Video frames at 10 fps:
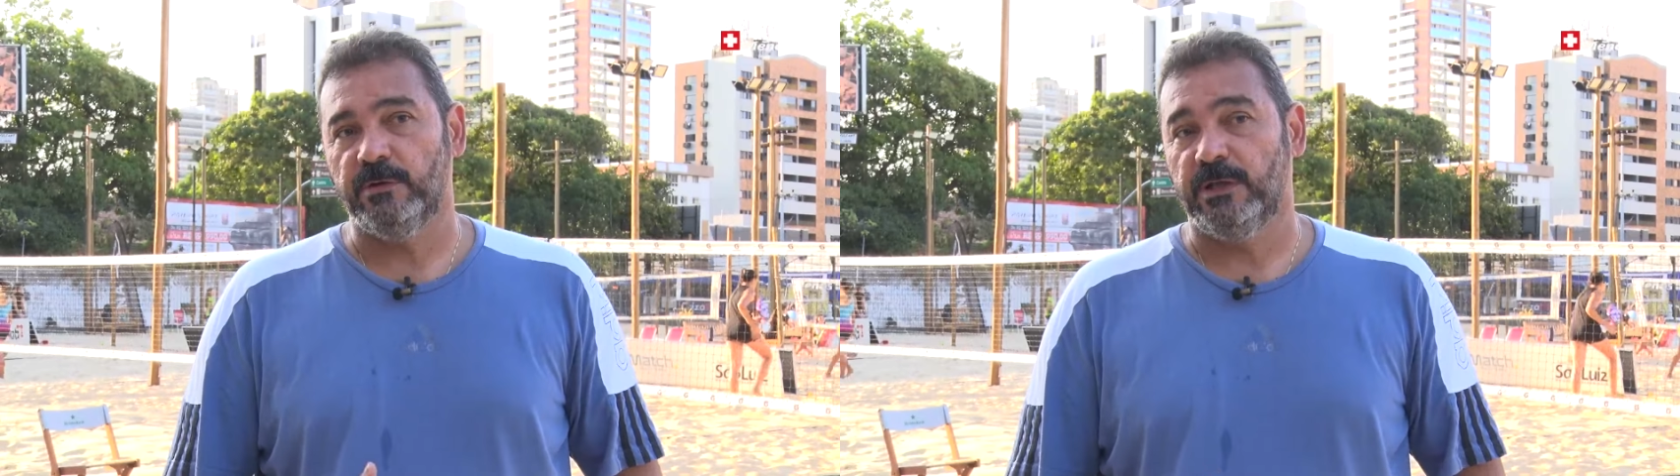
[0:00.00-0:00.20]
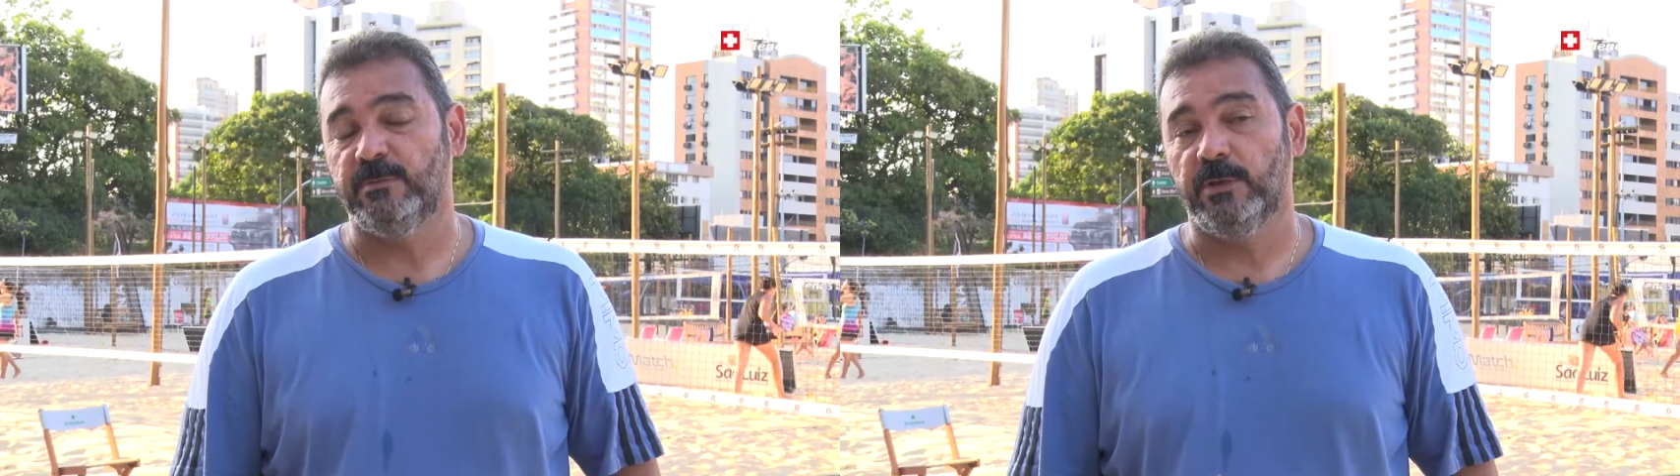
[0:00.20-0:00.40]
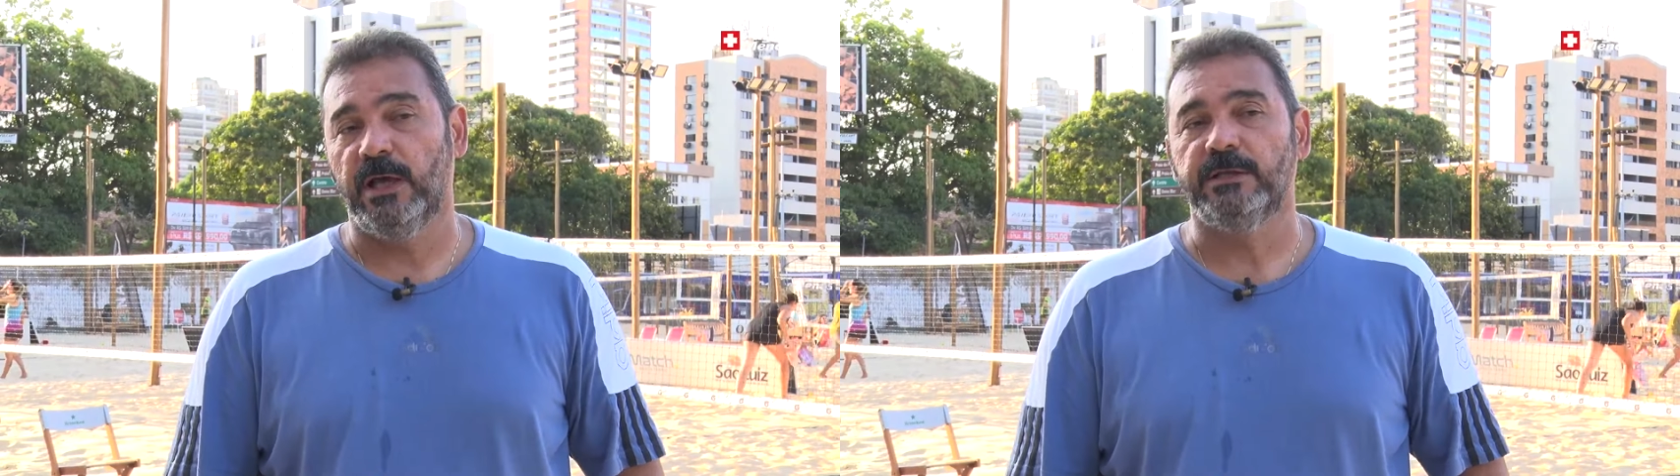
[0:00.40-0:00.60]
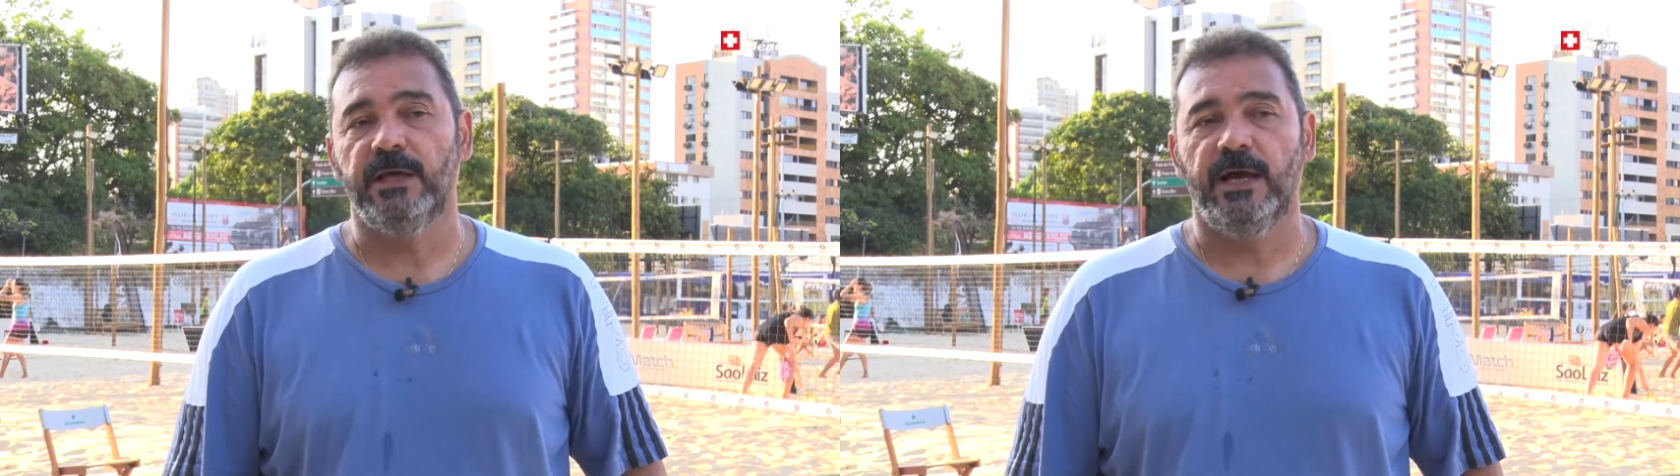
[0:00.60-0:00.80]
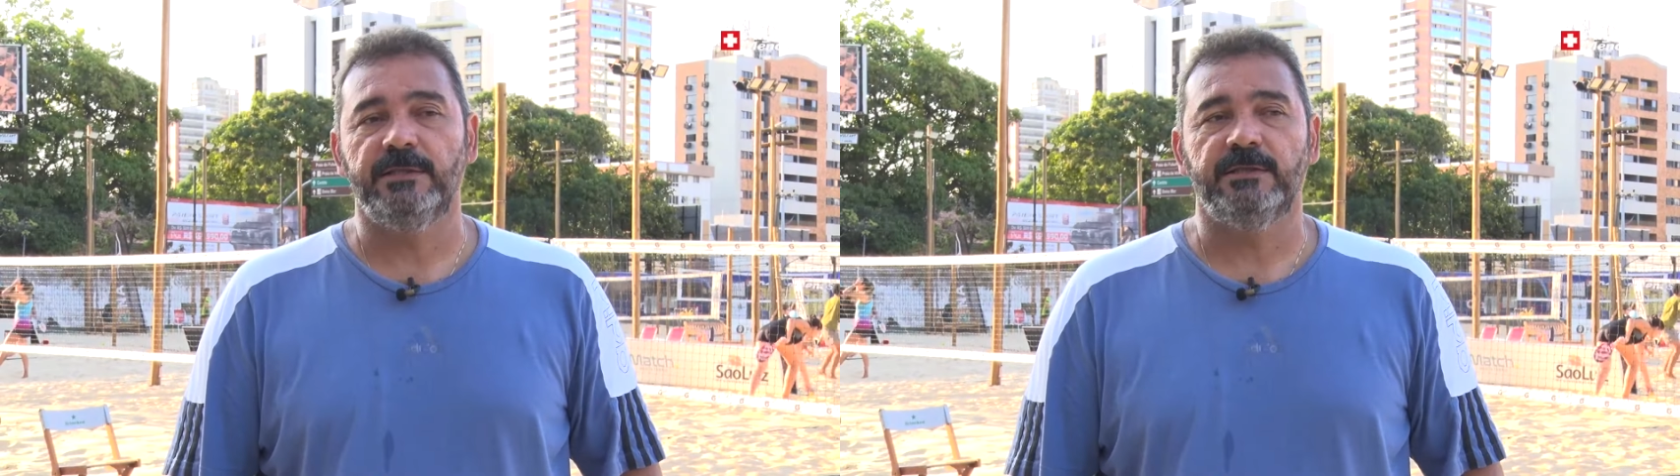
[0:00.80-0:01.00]
é uma das
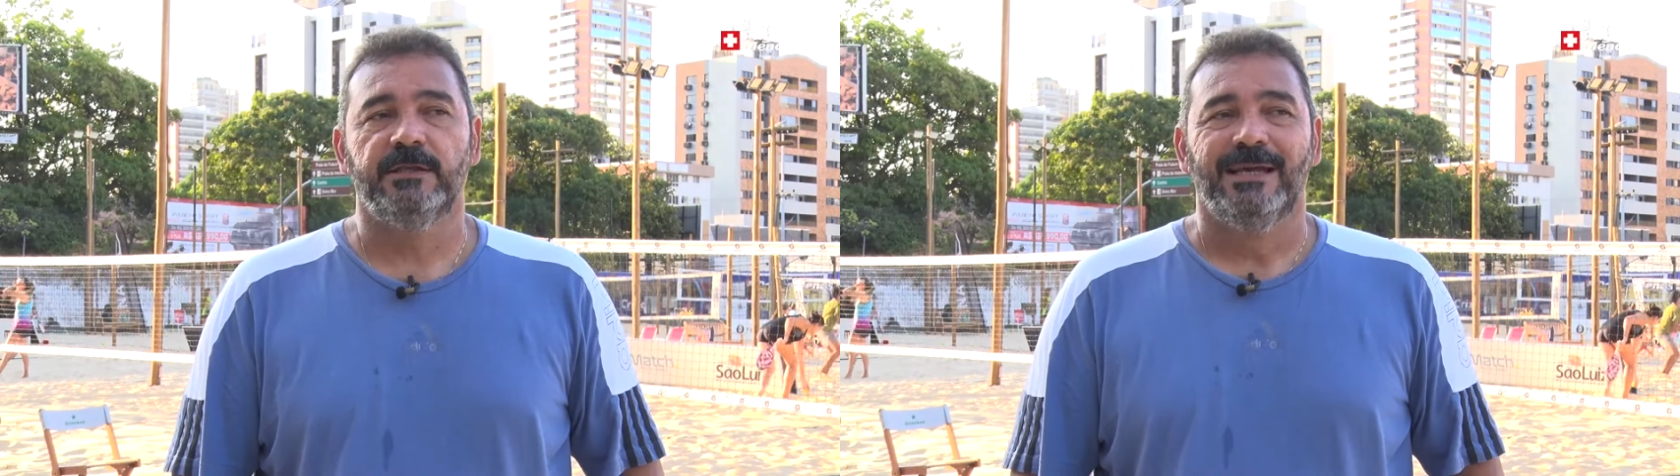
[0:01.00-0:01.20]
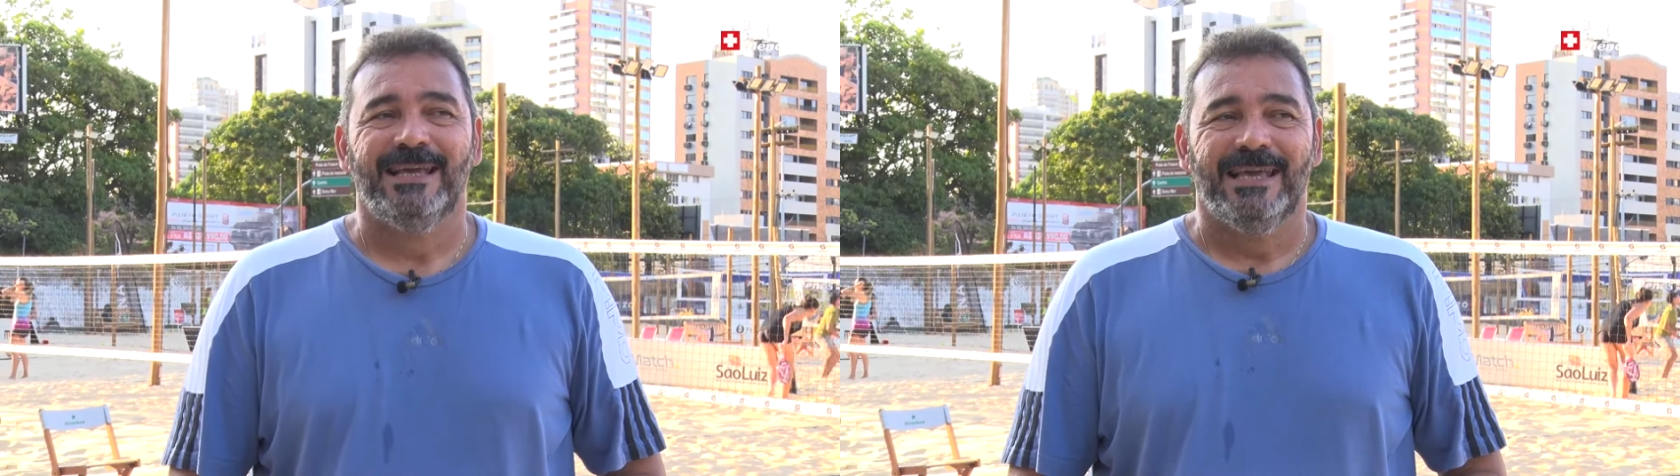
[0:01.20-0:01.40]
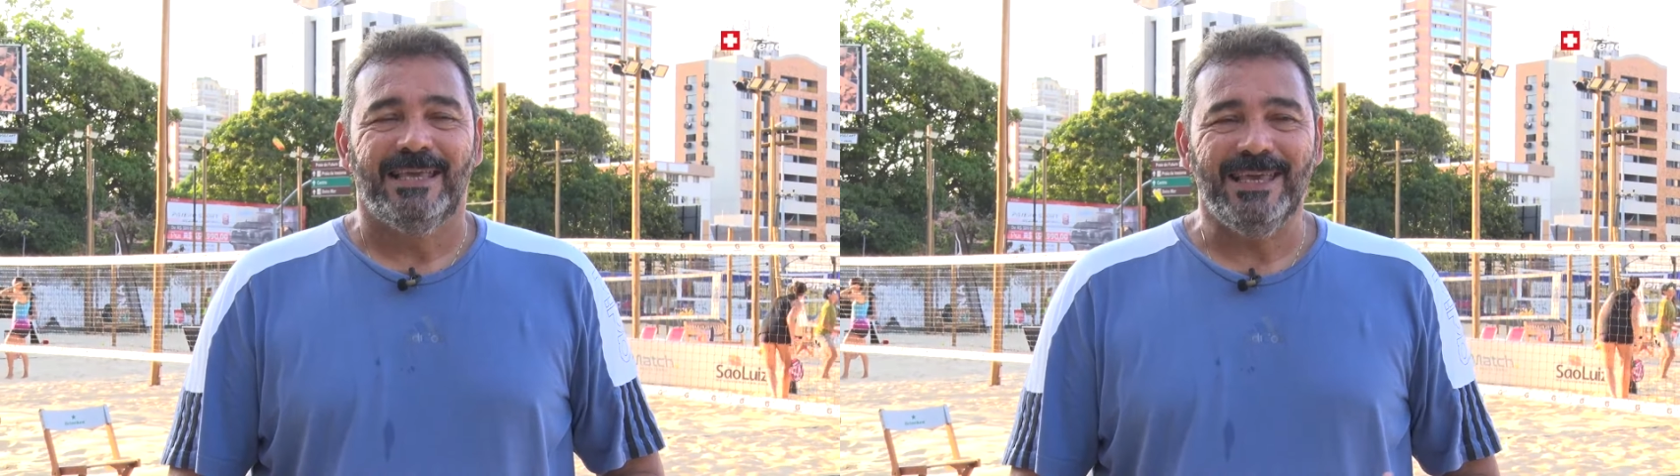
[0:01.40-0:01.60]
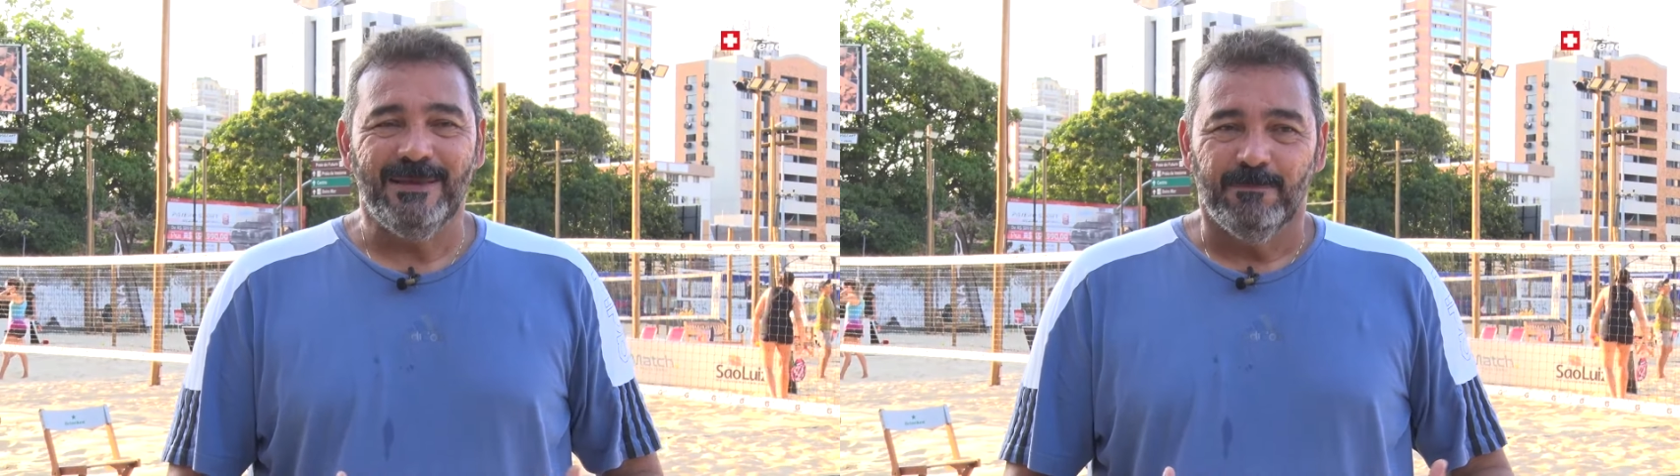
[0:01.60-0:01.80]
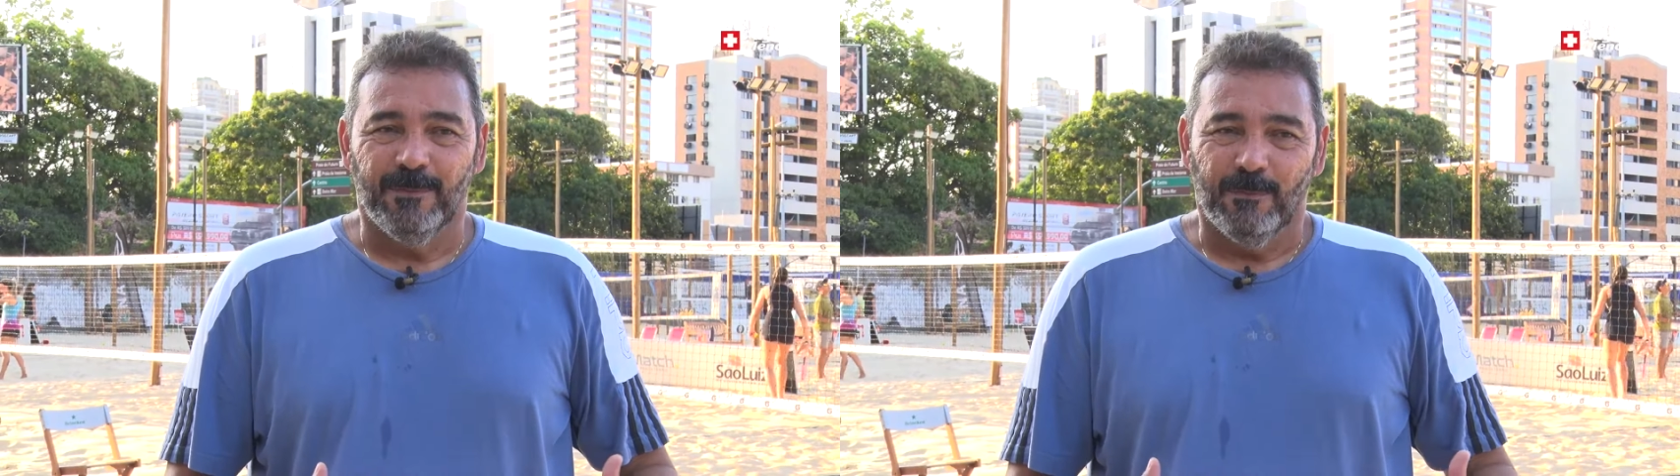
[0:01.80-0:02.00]
modalidades que